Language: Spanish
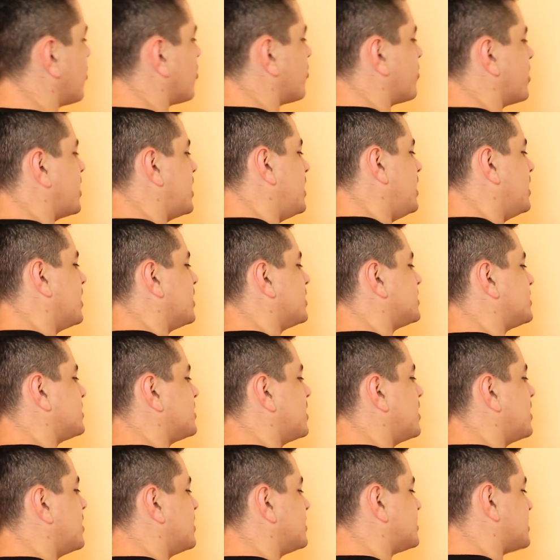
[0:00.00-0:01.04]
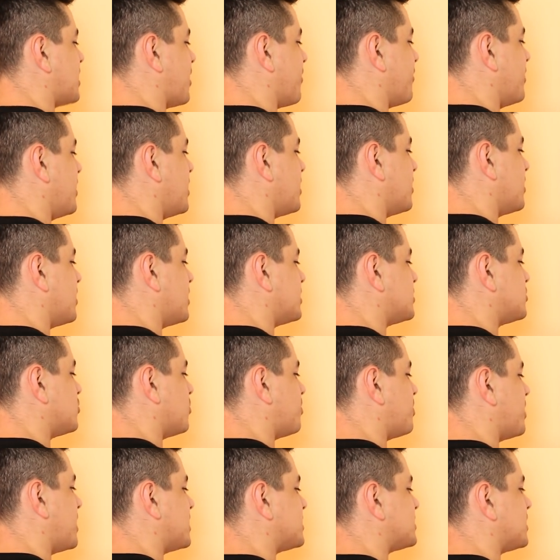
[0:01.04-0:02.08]
corregir es saber que
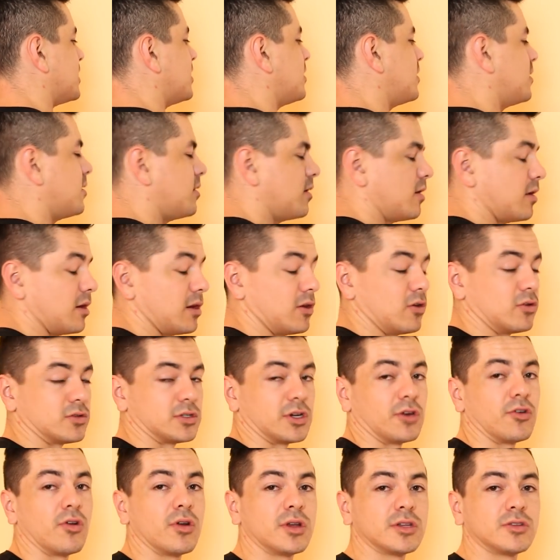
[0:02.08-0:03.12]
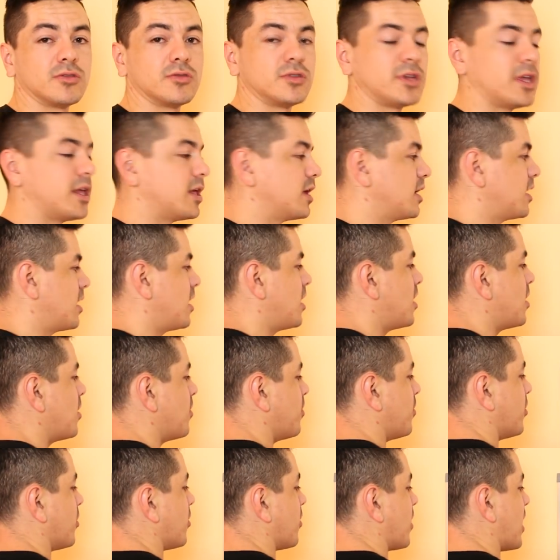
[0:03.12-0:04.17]
esto pasa, los errores suceden,
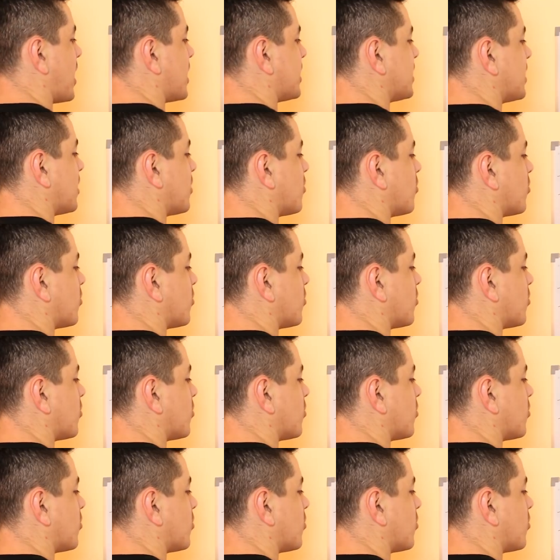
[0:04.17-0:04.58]
pero hay que